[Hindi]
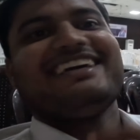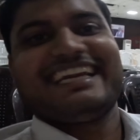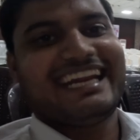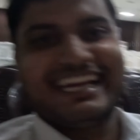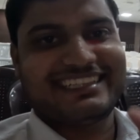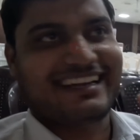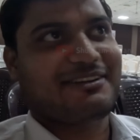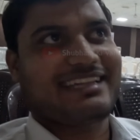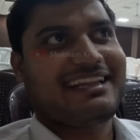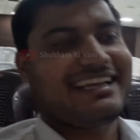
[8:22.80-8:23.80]
कोई नहीं नहीं
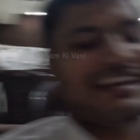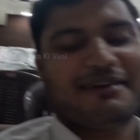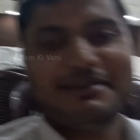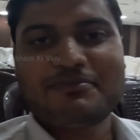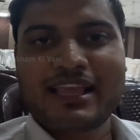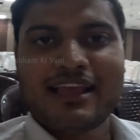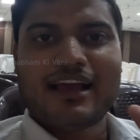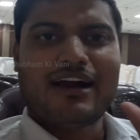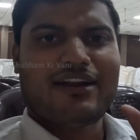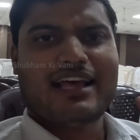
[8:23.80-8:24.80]
सर के साथ नहीं करना भी
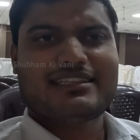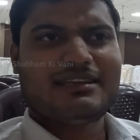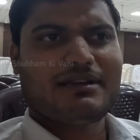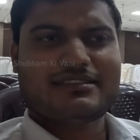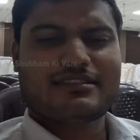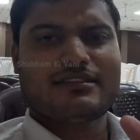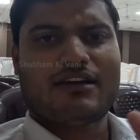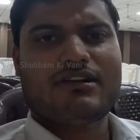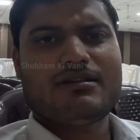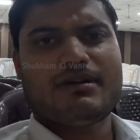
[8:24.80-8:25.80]
और ऐसे ही मैं
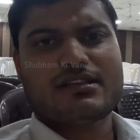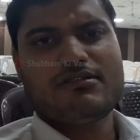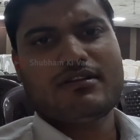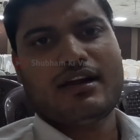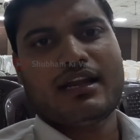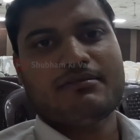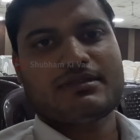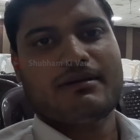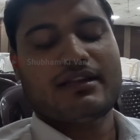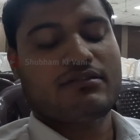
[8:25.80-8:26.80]
जाऊँगा भी बस लूँगा
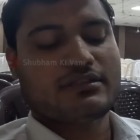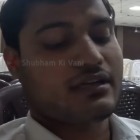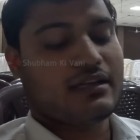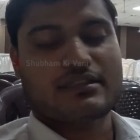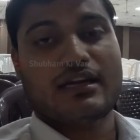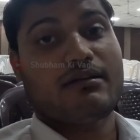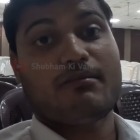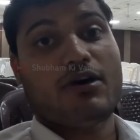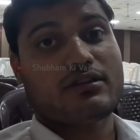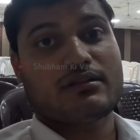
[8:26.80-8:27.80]
आराम से मैं थोड़ा सा रेस्ट करने
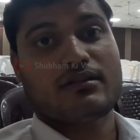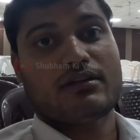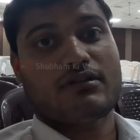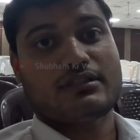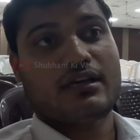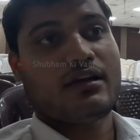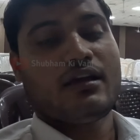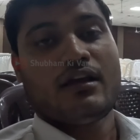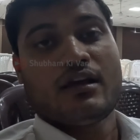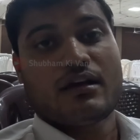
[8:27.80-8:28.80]
में बहुत थोड़ा सा
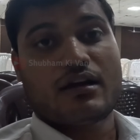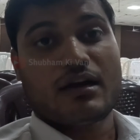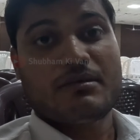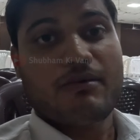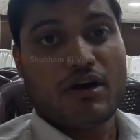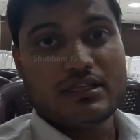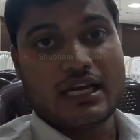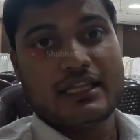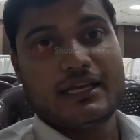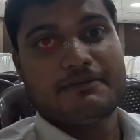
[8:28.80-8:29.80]
गर्मी बहुत
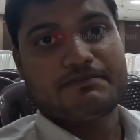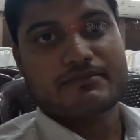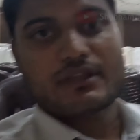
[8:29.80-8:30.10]
ज़्यादा है